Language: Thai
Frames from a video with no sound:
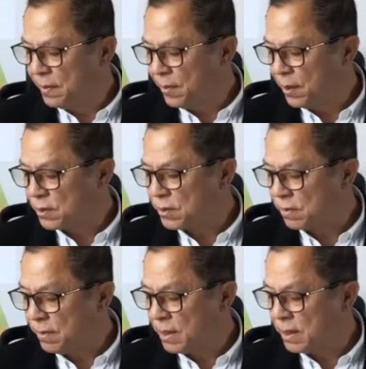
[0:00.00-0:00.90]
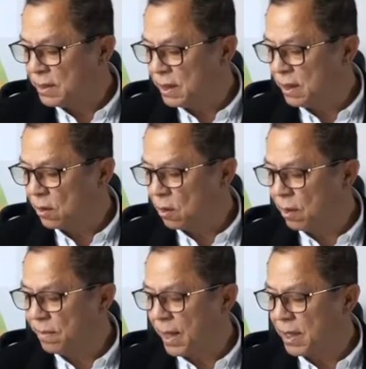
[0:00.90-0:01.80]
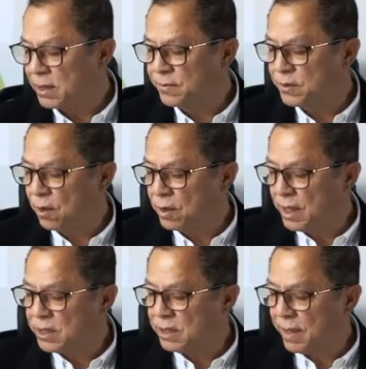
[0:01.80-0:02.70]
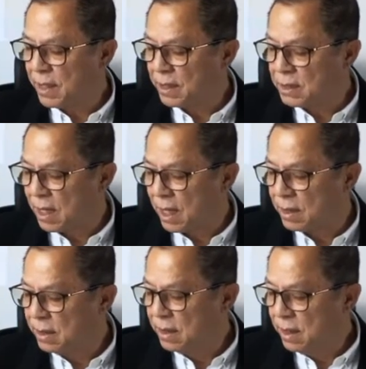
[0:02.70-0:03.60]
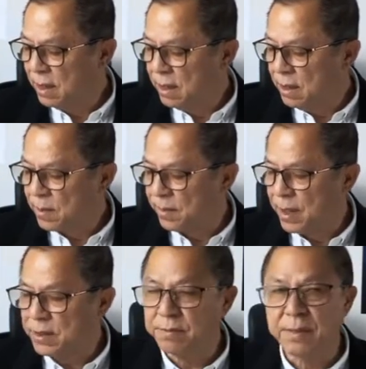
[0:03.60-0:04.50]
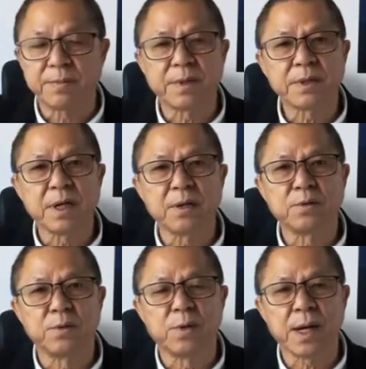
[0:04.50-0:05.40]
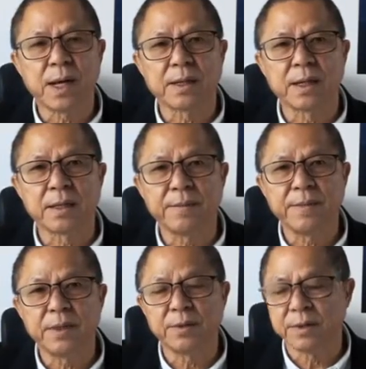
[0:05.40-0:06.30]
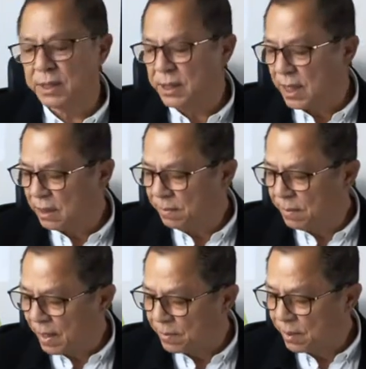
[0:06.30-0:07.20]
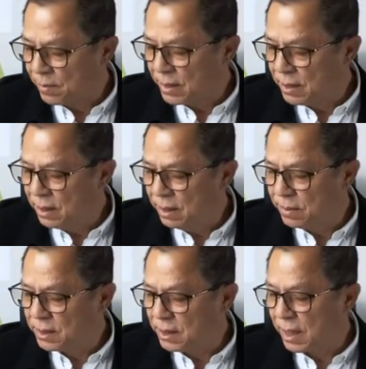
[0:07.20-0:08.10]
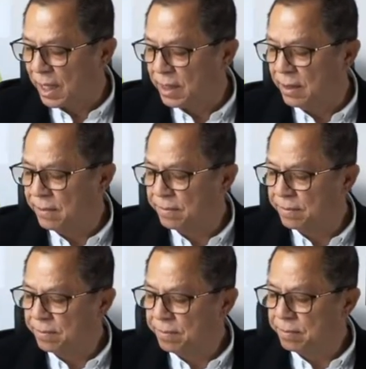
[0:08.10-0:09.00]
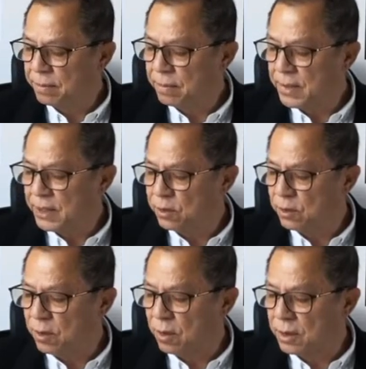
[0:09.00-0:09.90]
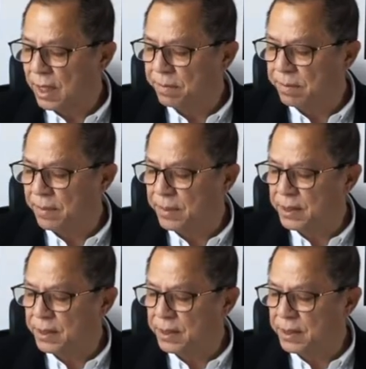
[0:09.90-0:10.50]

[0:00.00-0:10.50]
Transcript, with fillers: สภาผู้แทนราษฎรมีการพิจารณาร่างพระราชบัญญัติกองทุนบำเหน็จบำนาญข้าราชการในวาระ2และ3ตามที่กรรมาธิการวิสามัญพิจารณานะครับก็คือ